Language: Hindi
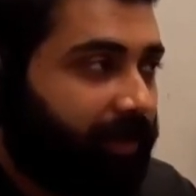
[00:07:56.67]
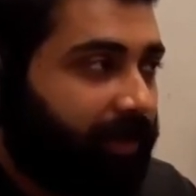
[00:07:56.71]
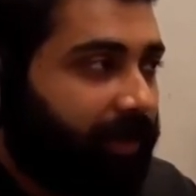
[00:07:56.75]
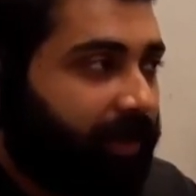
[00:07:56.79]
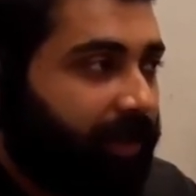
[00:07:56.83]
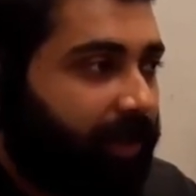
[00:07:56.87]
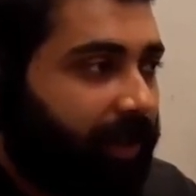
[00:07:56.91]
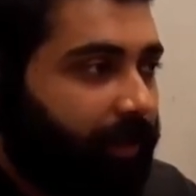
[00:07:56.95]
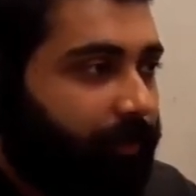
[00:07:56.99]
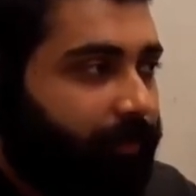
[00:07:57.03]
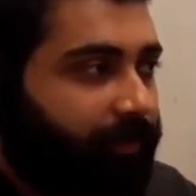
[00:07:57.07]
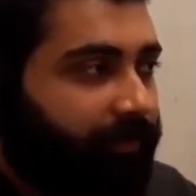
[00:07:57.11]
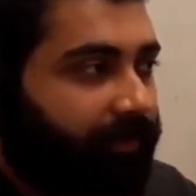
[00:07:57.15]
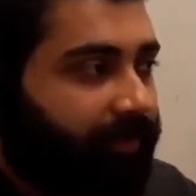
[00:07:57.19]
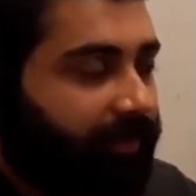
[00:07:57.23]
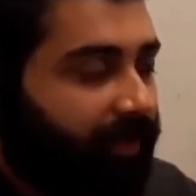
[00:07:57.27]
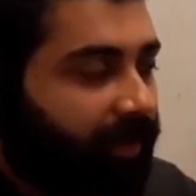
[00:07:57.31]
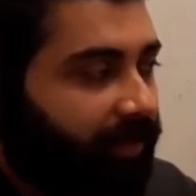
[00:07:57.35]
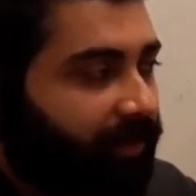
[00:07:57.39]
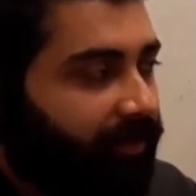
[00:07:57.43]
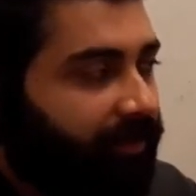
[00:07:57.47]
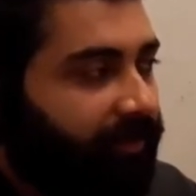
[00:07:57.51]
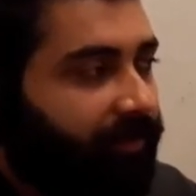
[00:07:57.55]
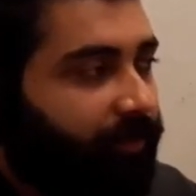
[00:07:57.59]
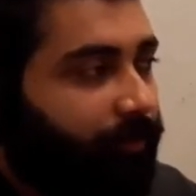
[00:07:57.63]
अब
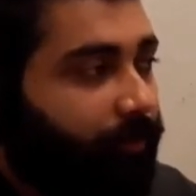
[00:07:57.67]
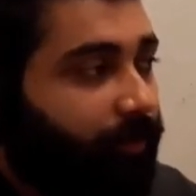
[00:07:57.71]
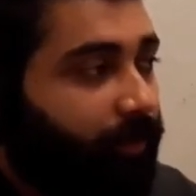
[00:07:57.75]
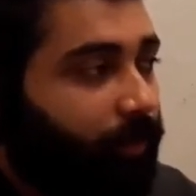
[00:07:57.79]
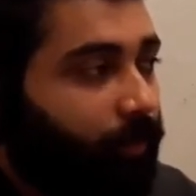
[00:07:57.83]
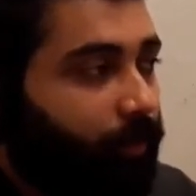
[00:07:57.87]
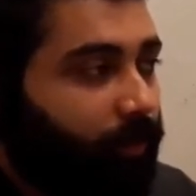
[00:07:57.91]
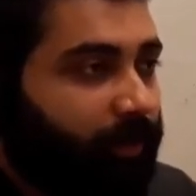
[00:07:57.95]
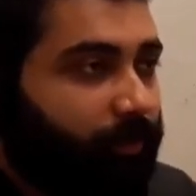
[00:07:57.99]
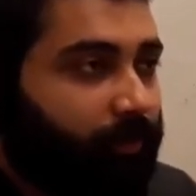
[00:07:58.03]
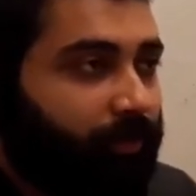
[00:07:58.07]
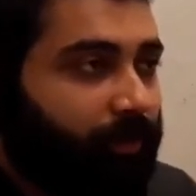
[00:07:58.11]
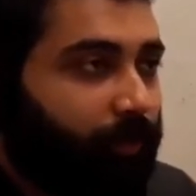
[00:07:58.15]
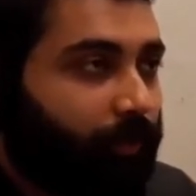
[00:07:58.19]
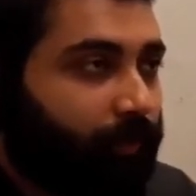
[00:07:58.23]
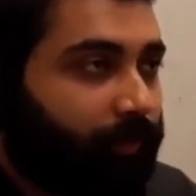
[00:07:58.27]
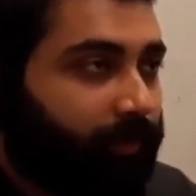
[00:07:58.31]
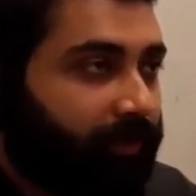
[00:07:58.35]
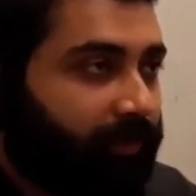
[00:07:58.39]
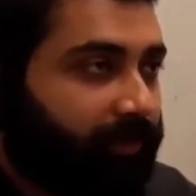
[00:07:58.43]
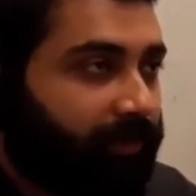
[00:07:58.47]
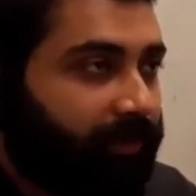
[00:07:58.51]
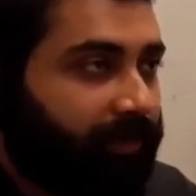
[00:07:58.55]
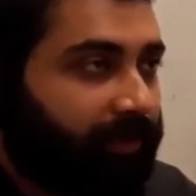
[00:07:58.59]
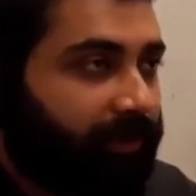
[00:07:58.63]
स्किल्स इसमें कोई भी हो
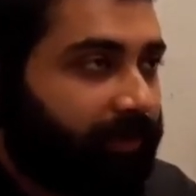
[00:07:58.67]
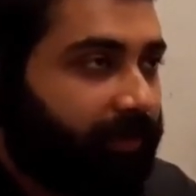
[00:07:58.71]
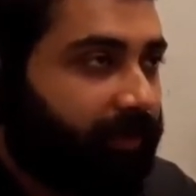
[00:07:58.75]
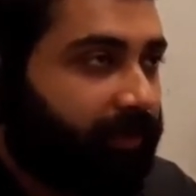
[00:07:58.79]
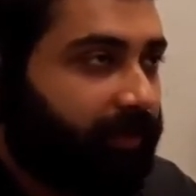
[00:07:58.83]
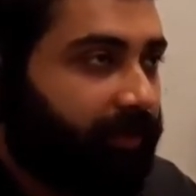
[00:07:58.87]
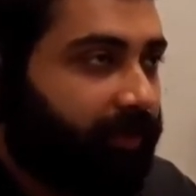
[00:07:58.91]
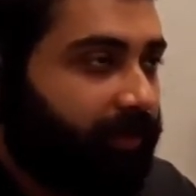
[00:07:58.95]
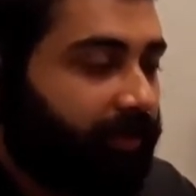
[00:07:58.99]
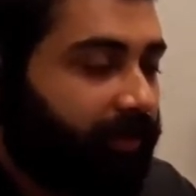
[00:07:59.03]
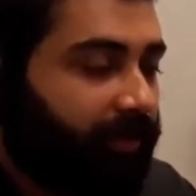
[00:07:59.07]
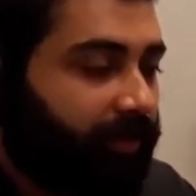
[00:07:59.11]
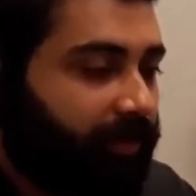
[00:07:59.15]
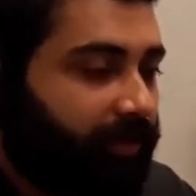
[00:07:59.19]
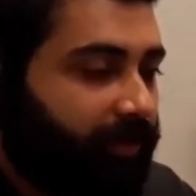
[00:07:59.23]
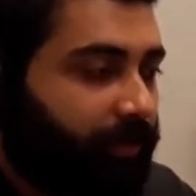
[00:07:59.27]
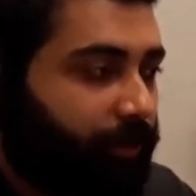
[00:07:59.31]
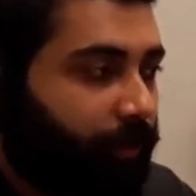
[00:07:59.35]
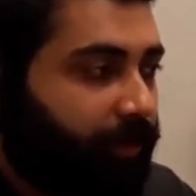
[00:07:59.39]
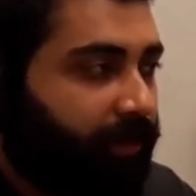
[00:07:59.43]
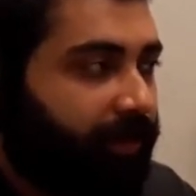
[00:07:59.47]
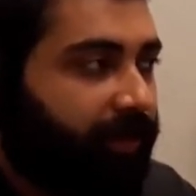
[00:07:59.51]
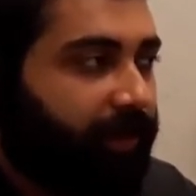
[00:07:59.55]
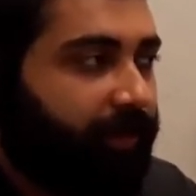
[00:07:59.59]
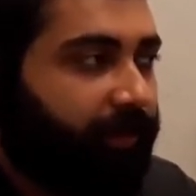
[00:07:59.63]
सकती है
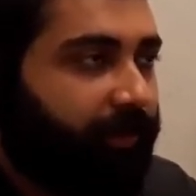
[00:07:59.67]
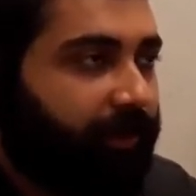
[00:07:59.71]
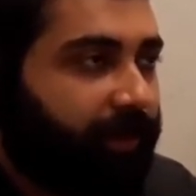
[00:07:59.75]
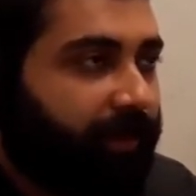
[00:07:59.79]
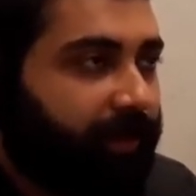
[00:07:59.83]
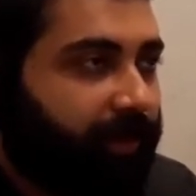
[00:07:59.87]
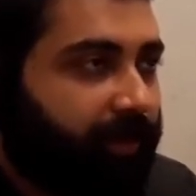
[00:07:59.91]
कंटेंट राइटिंग